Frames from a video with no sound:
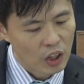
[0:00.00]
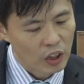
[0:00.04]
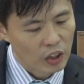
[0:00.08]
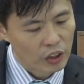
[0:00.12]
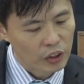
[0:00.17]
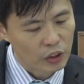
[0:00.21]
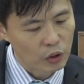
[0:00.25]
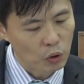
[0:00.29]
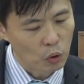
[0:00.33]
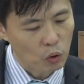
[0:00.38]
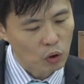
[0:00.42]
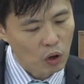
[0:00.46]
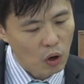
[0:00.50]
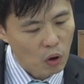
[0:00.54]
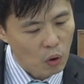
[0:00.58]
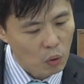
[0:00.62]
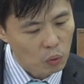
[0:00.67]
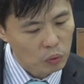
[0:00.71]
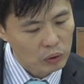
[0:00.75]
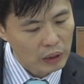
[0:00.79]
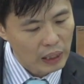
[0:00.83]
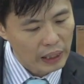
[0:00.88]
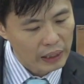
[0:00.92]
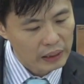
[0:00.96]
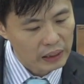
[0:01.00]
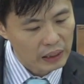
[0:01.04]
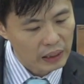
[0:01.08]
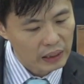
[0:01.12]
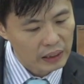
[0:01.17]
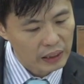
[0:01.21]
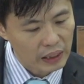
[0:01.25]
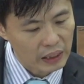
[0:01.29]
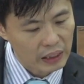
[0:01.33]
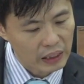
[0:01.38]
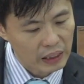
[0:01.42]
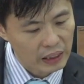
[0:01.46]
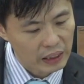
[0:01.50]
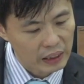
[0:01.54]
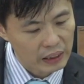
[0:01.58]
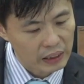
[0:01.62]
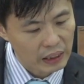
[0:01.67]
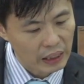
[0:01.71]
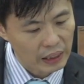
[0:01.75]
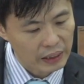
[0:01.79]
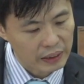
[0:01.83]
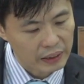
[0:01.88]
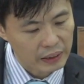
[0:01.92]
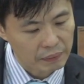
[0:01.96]
有口袋的也可以
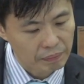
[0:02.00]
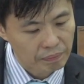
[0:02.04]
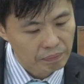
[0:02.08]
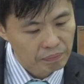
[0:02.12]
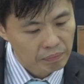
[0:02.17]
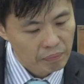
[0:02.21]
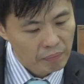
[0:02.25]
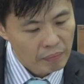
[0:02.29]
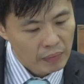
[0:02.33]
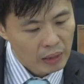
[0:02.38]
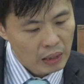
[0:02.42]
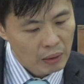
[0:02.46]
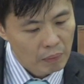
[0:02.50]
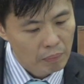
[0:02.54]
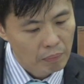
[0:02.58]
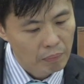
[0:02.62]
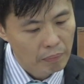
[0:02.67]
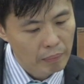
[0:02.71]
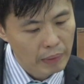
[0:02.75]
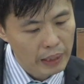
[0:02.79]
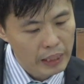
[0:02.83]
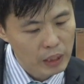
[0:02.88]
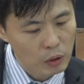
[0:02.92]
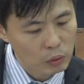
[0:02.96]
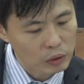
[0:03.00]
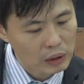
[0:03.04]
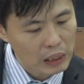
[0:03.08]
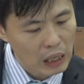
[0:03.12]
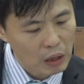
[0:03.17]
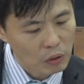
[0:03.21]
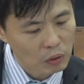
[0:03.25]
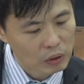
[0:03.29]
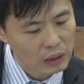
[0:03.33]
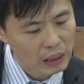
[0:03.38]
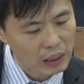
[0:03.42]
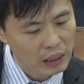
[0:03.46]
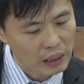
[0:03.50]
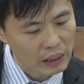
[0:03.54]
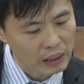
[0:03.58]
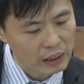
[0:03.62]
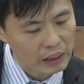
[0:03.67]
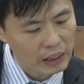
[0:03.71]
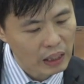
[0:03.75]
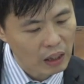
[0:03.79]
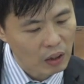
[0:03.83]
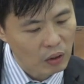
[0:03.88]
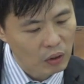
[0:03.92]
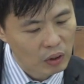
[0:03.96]
带着，没有刀的
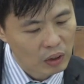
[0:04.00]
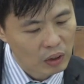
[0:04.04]
要